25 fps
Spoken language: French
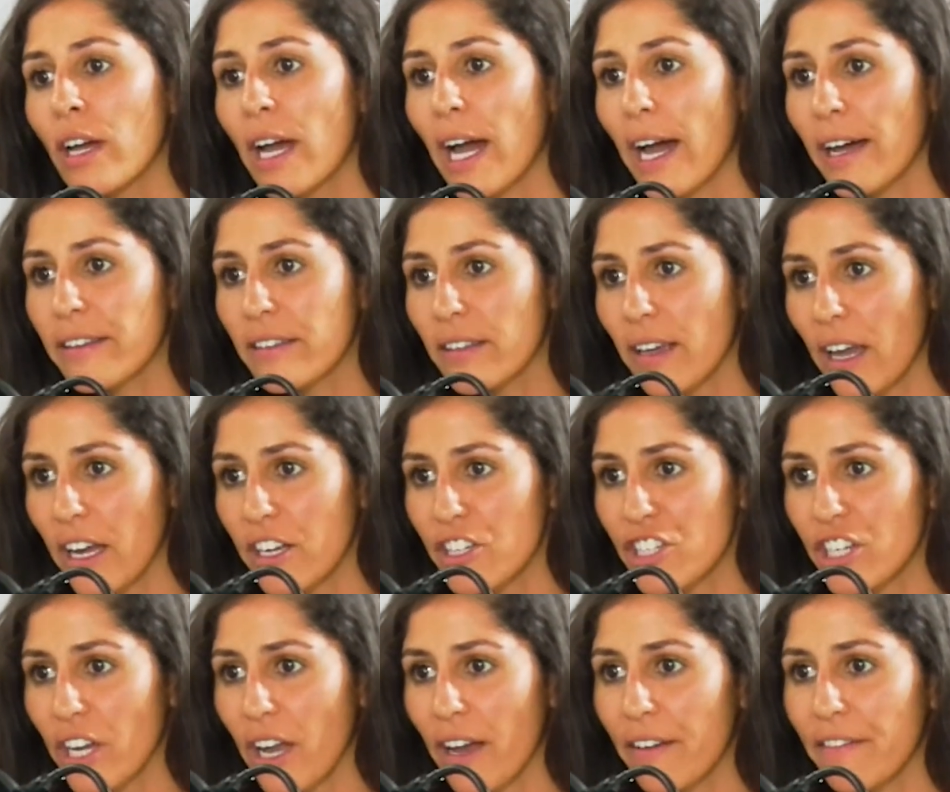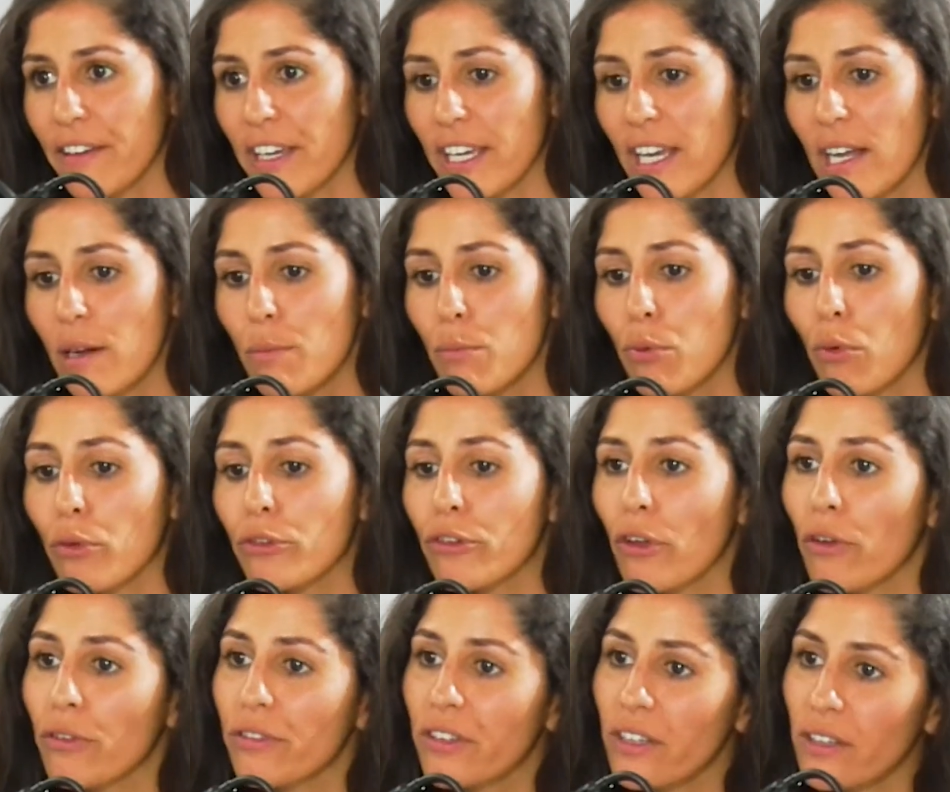interagir avec elles pour
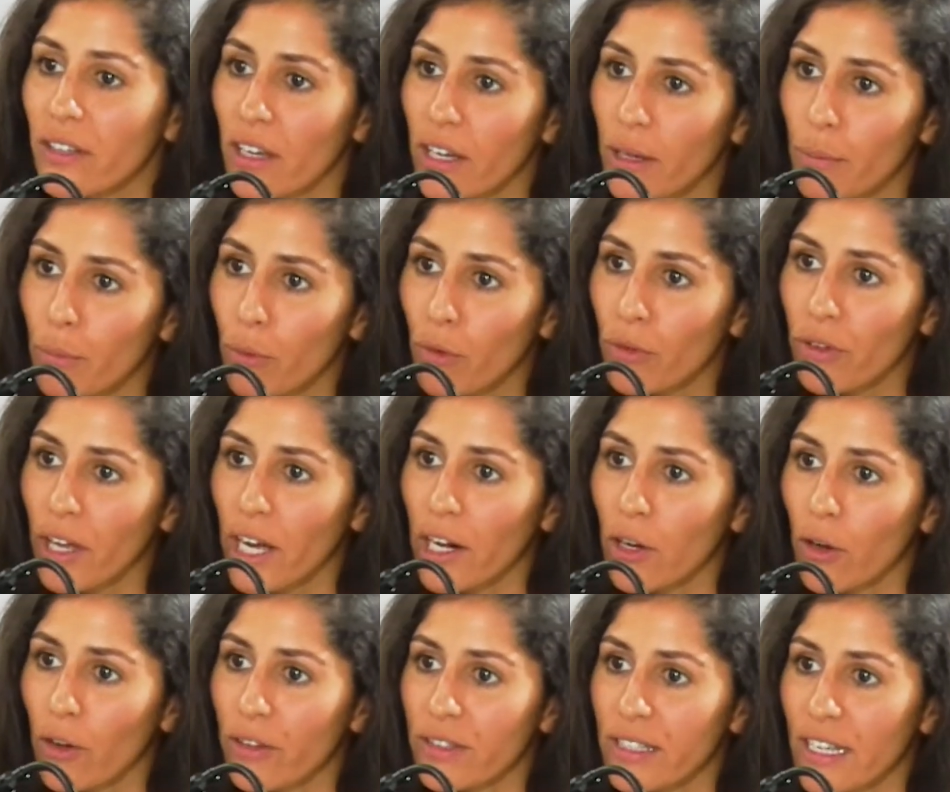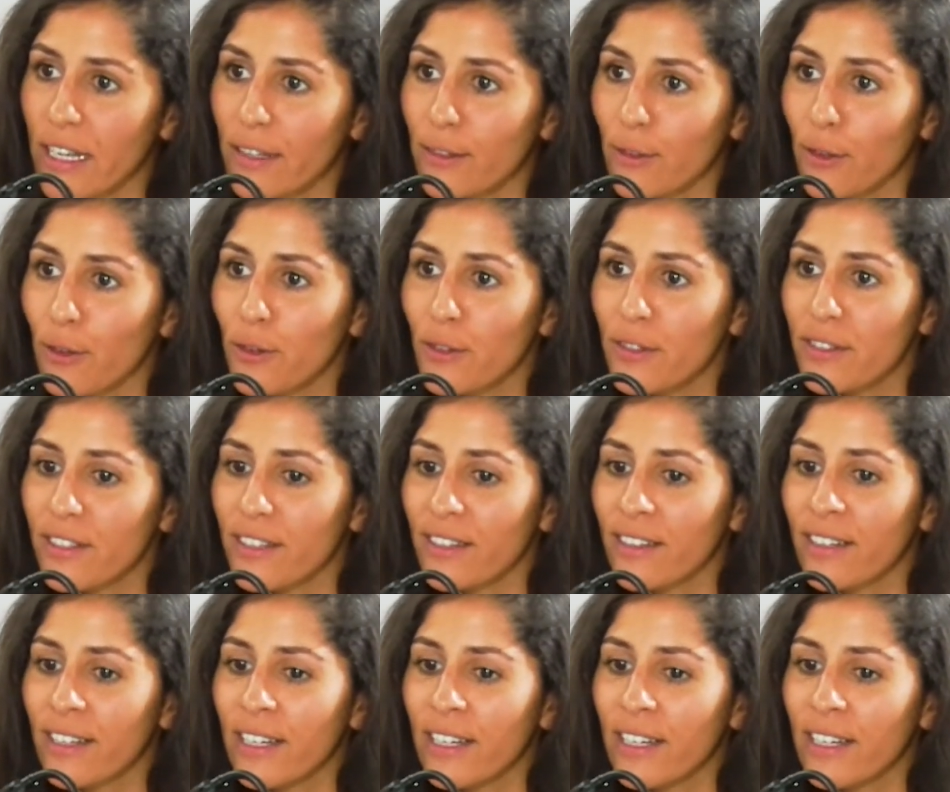tenter de répondre à leurs attentes